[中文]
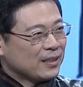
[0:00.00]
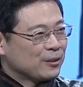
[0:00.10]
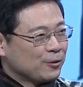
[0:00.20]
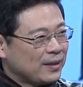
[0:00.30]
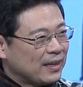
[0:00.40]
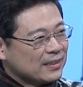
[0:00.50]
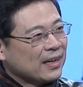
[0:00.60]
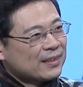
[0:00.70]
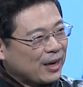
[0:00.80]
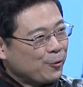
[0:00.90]
个所谓演
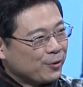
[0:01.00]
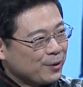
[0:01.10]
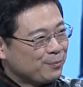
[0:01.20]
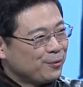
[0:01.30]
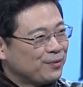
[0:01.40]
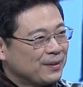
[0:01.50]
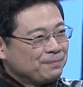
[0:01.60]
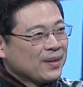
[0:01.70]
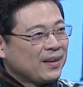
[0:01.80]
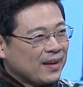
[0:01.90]
唱台语的部分，
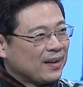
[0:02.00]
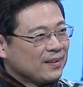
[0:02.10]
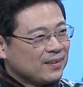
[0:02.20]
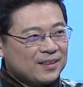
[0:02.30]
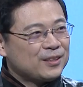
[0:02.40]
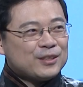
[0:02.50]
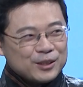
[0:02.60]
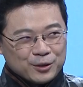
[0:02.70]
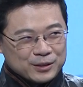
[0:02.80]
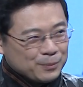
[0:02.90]
哎，您自
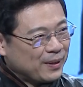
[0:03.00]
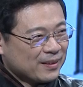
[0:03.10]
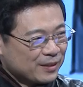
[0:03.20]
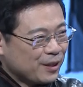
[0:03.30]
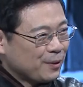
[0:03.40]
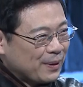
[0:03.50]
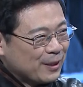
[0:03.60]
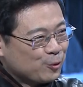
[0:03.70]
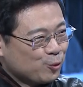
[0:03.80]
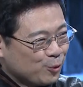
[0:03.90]
己有什么样的特别
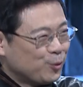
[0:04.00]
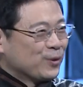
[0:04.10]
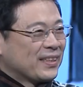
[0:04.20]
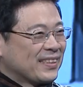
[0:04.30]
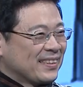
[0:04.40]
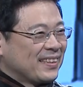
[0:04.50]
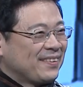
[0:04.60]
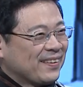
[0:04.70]
的琢磨在这个地